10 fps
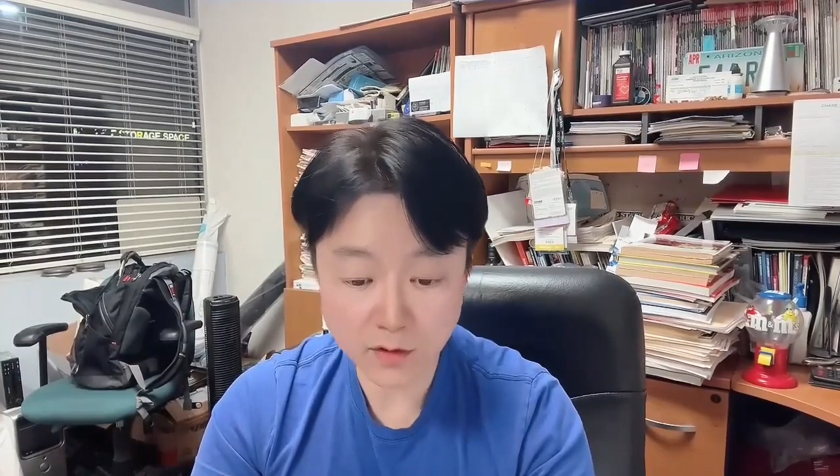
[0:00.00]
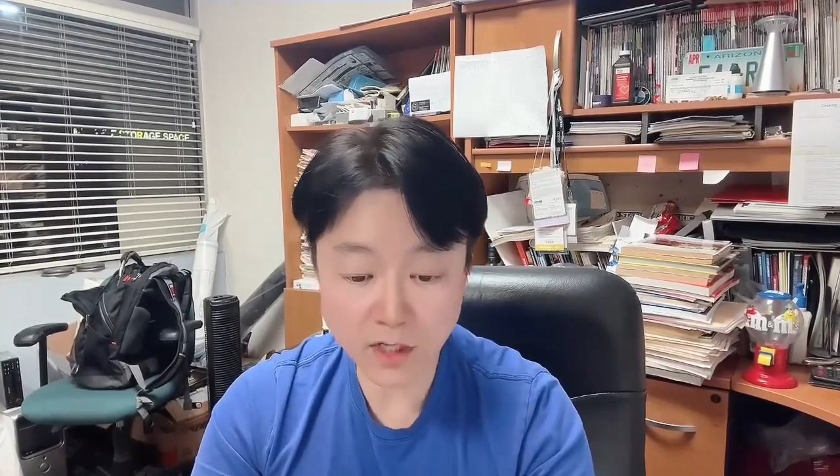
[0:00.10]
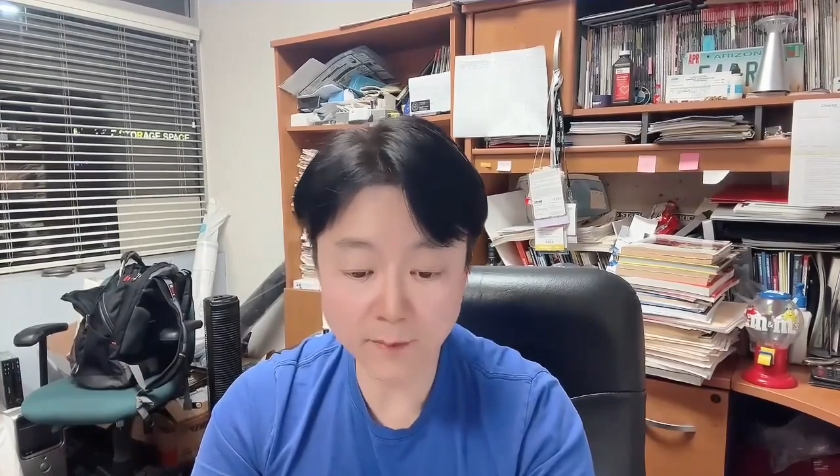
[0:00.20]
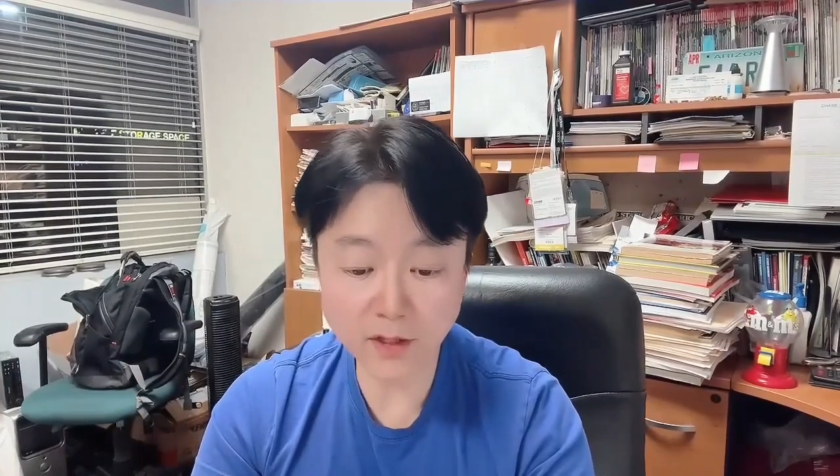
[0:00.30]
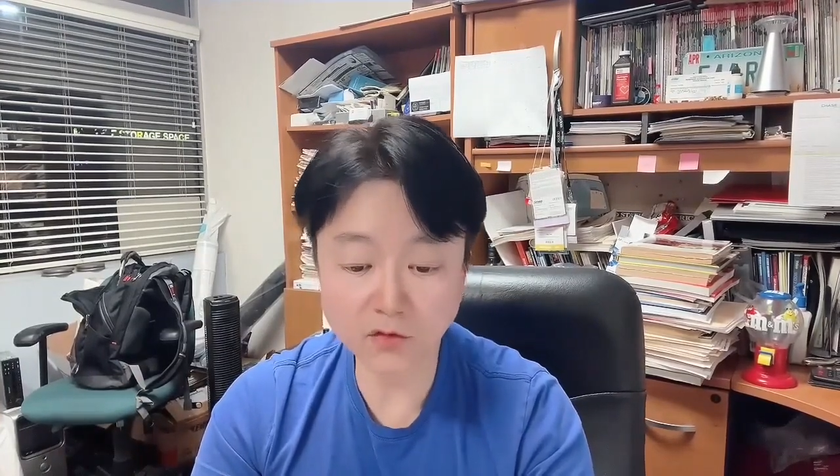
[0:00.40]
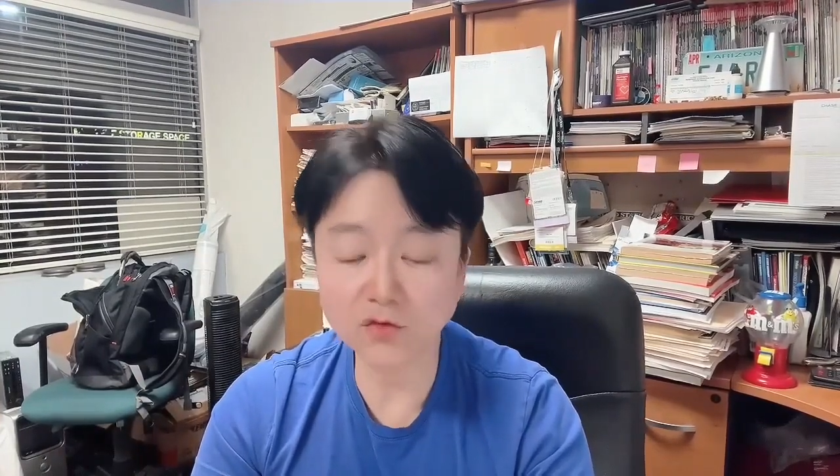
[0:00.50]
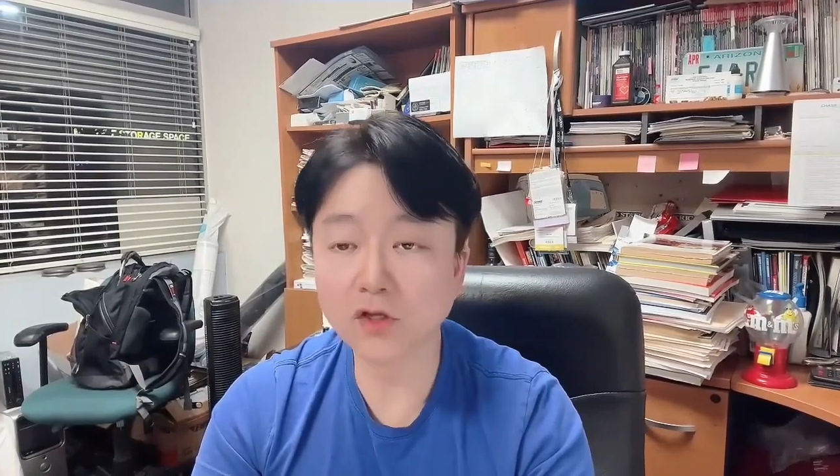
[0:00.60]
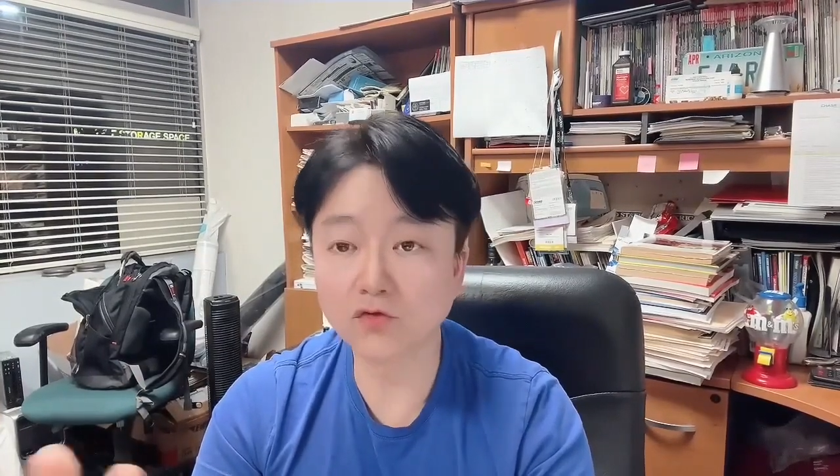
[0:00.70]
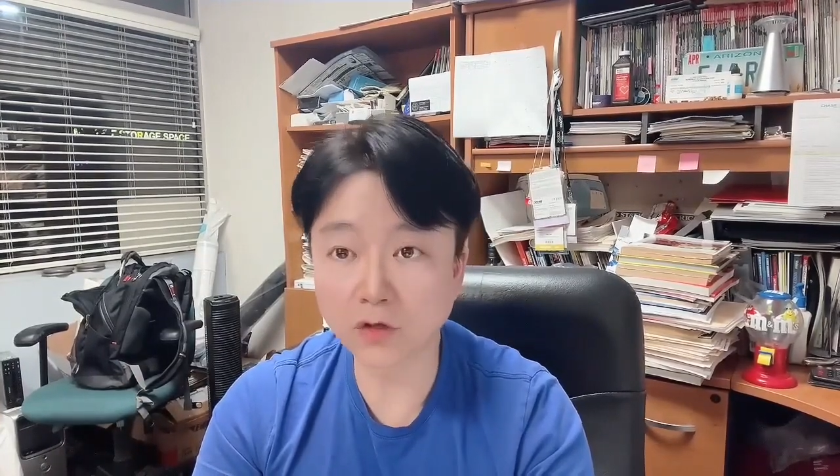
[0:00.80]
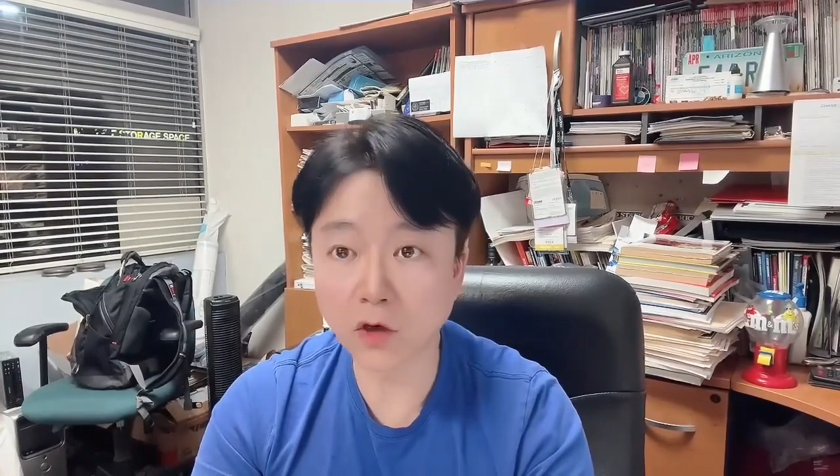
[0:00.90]
그 다음에
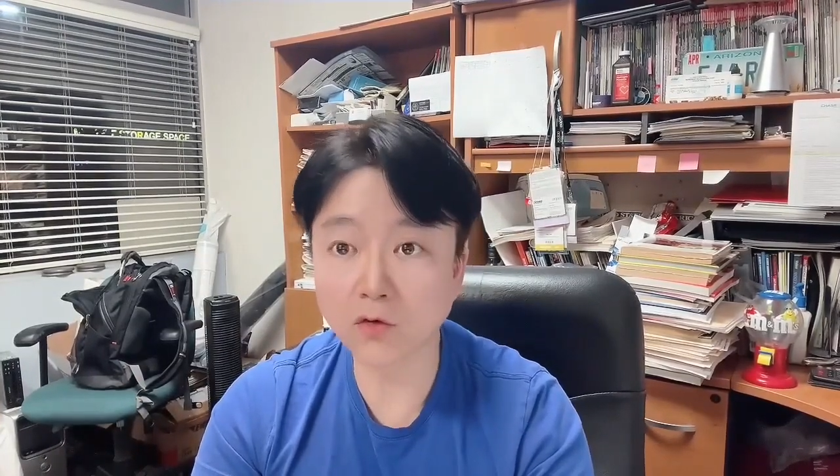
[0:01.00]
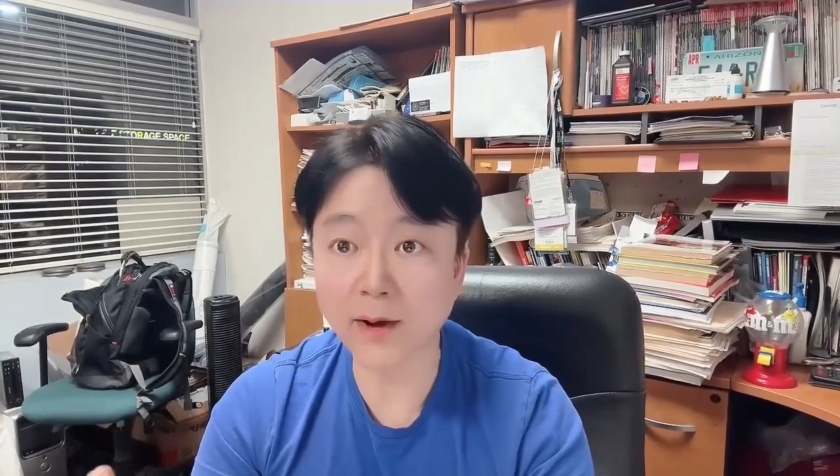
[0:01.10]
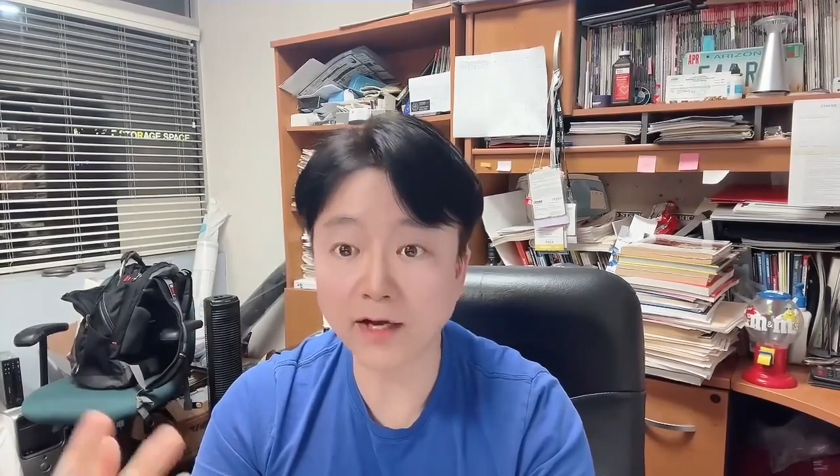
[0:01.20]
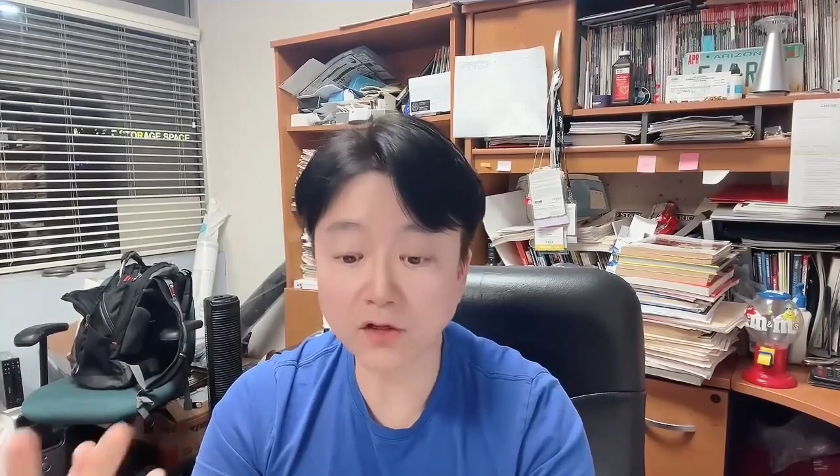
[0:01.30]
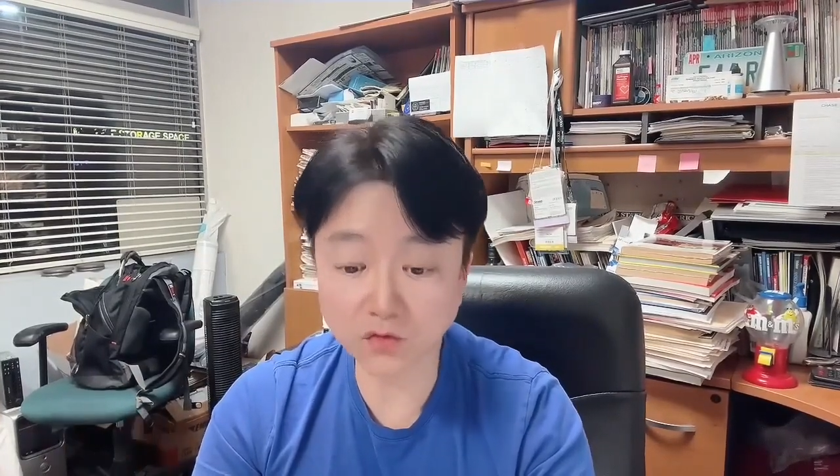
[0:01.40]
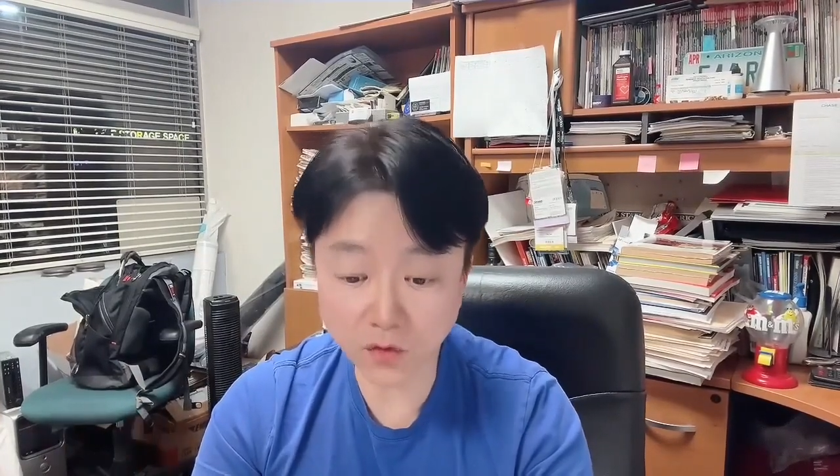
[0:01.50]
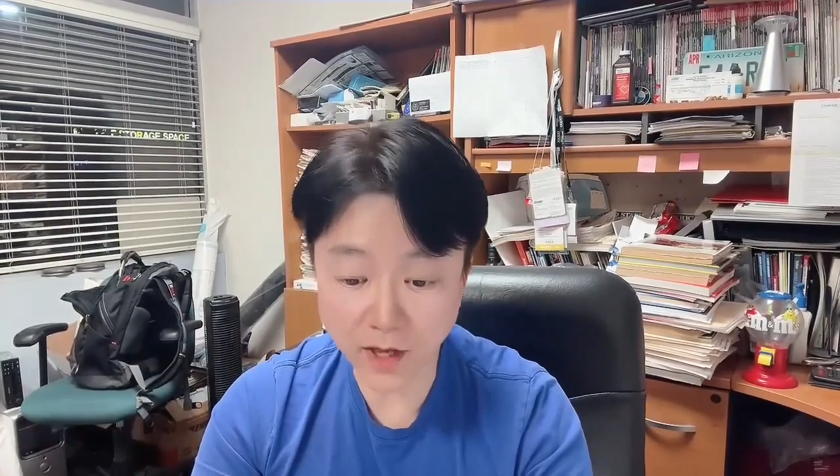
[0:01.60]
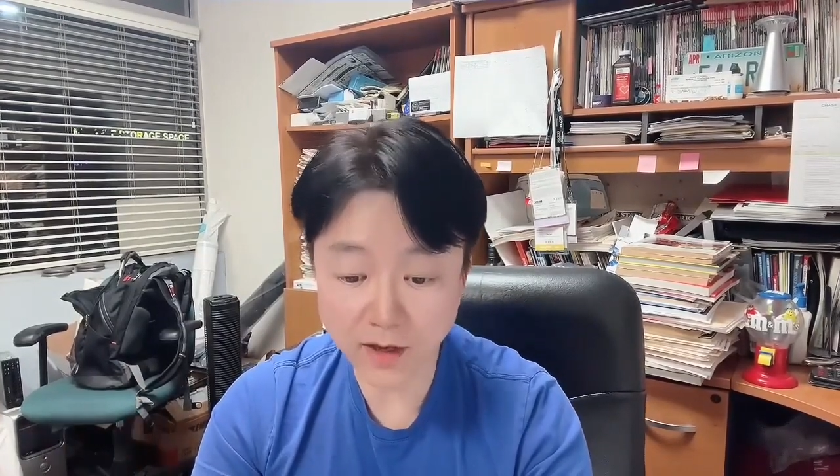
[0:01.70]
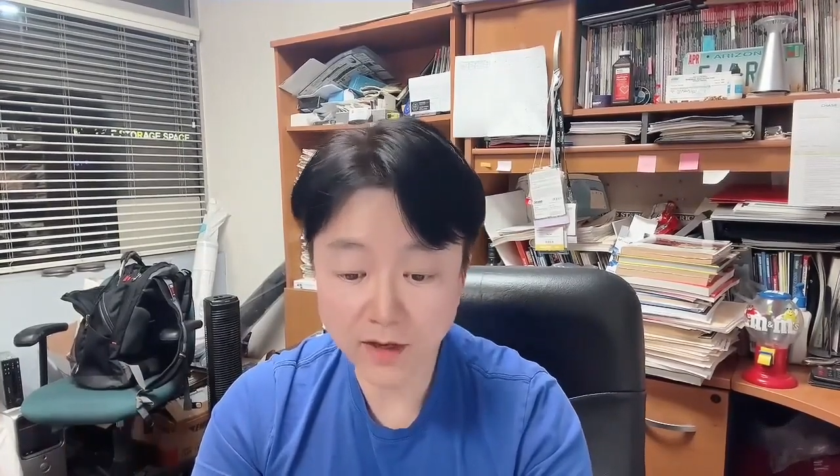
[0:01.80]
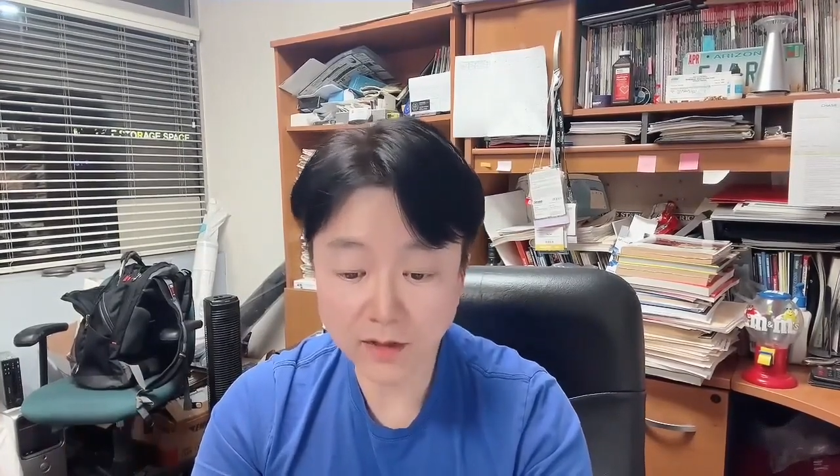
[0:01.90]
눈이 두 개고 발이 두
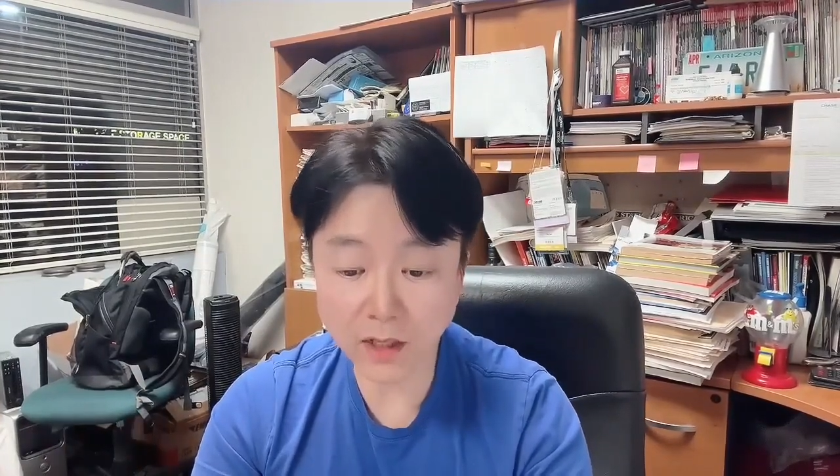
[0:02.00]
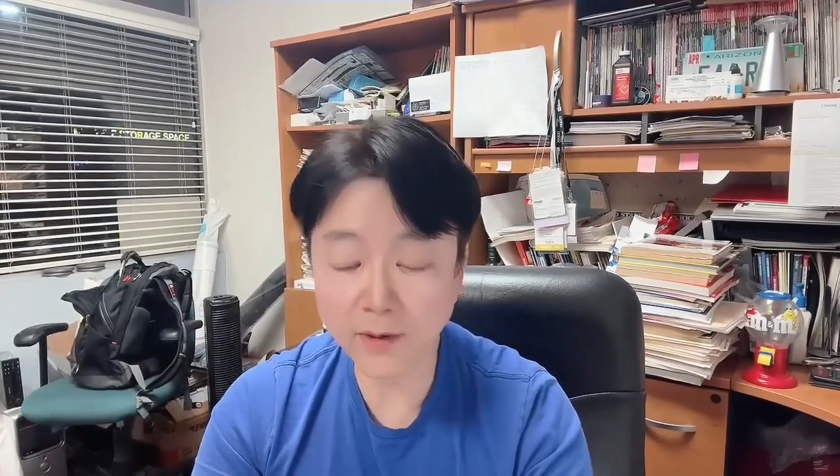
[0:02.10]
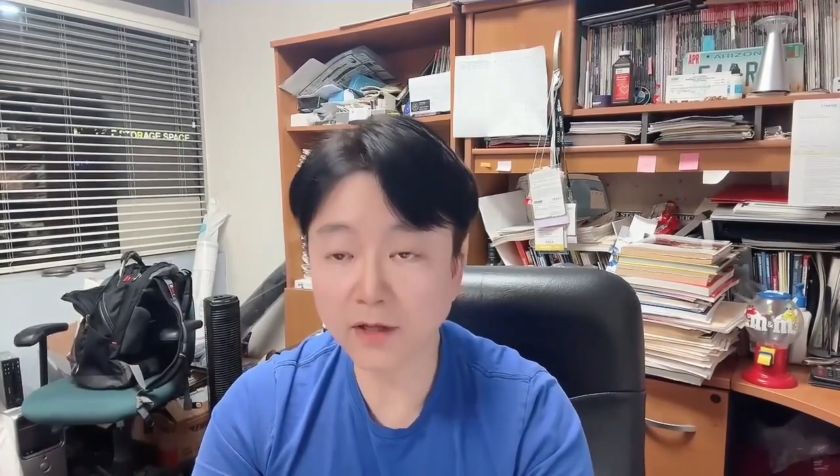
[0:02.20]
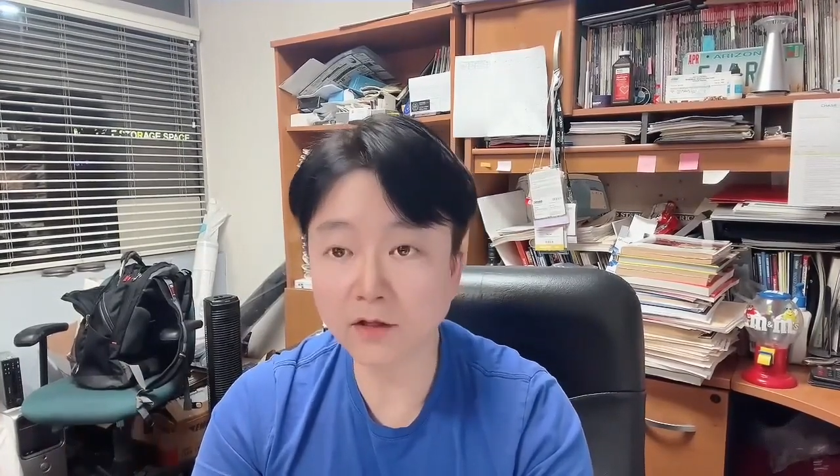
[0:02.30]
개 그 다음에